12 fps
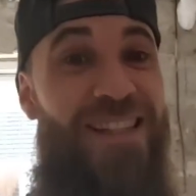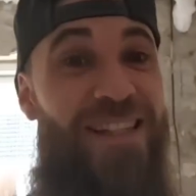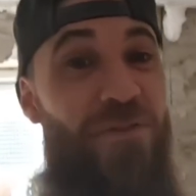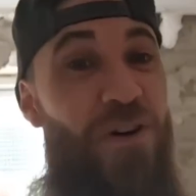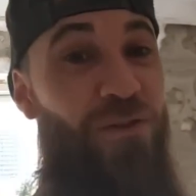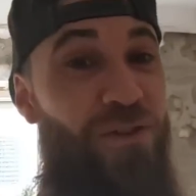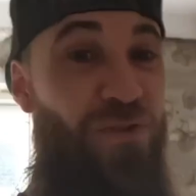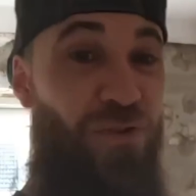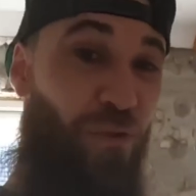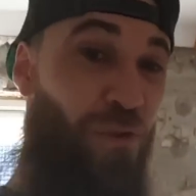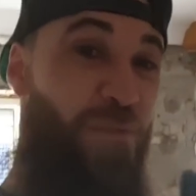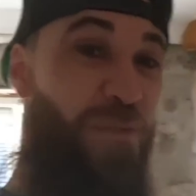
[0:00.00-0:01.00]
tu vois, on est
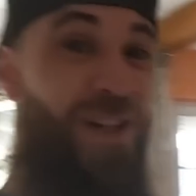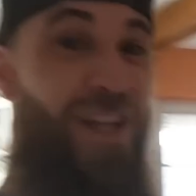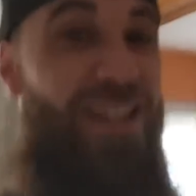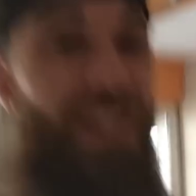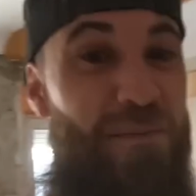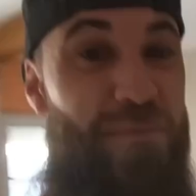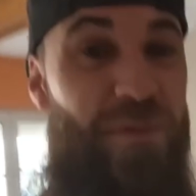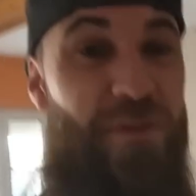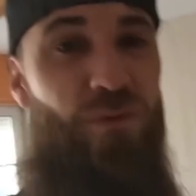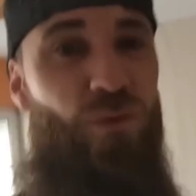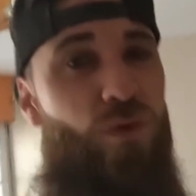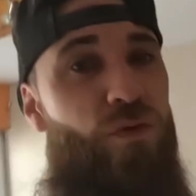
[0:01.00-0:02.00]
sur une bonne étape.
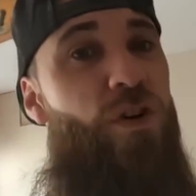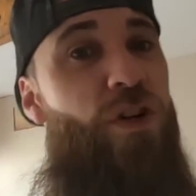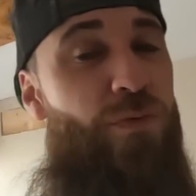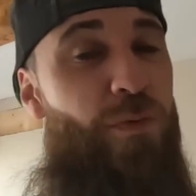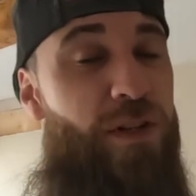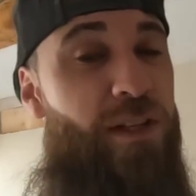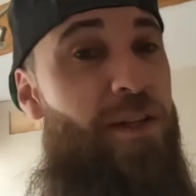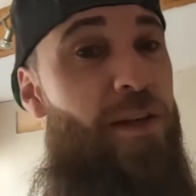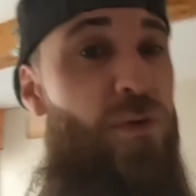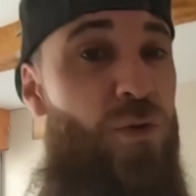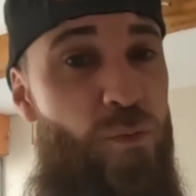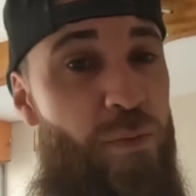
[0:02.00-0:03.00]
Donc franchement, ça
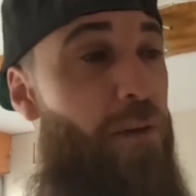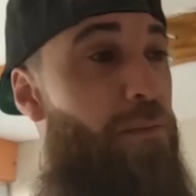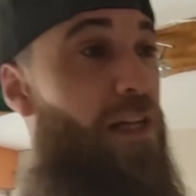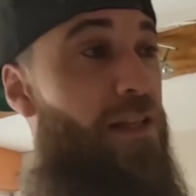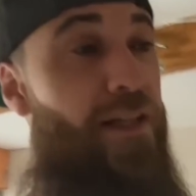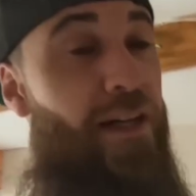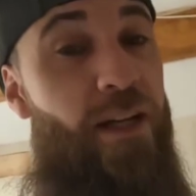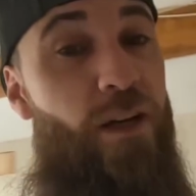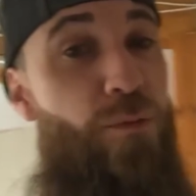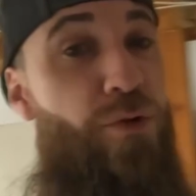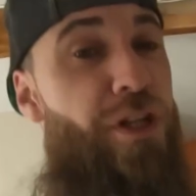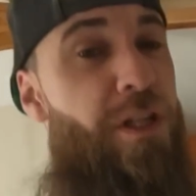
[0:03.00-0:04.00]
s'est super bien retiré,
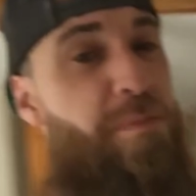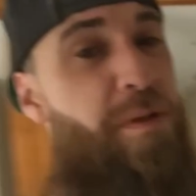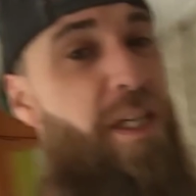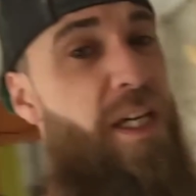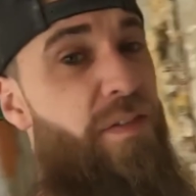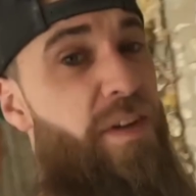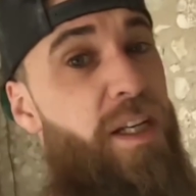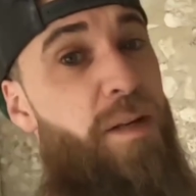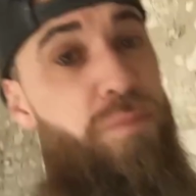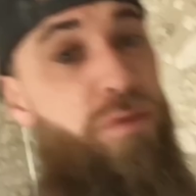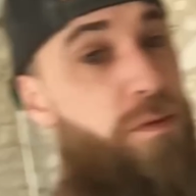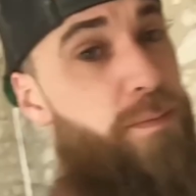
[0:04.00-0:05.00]
comme je t'expliquais, avec les
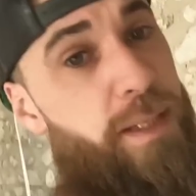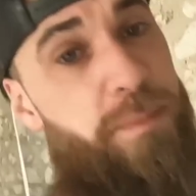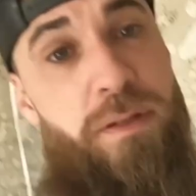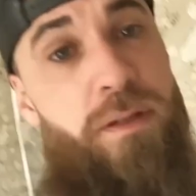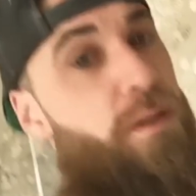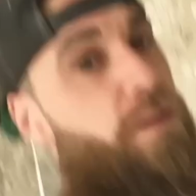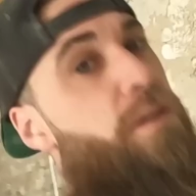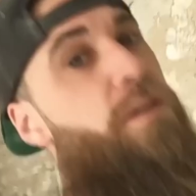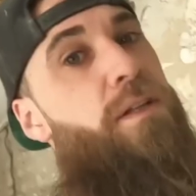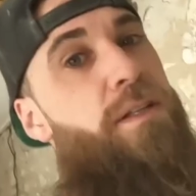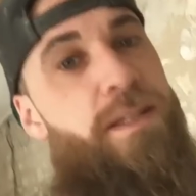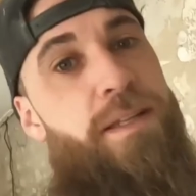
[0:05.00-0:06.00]
plots de map.
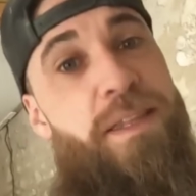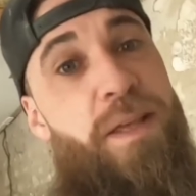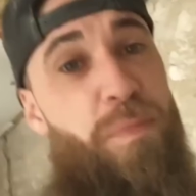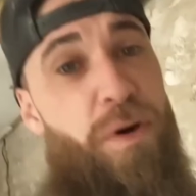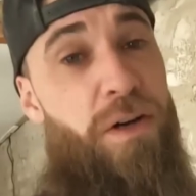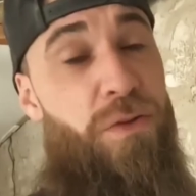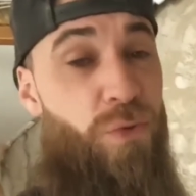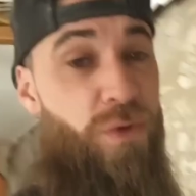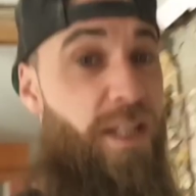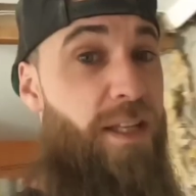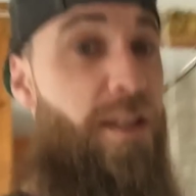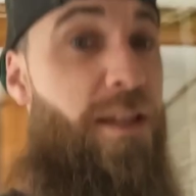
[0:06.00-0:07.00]
Ça tenait pas,
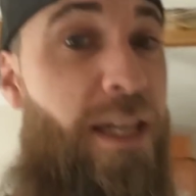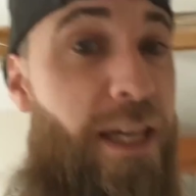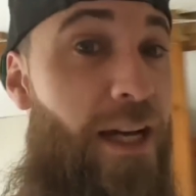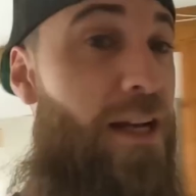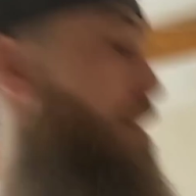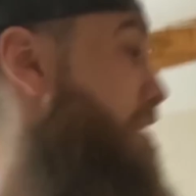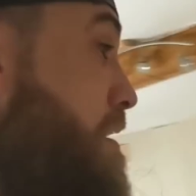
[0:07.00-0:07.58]
donc c'était nickel.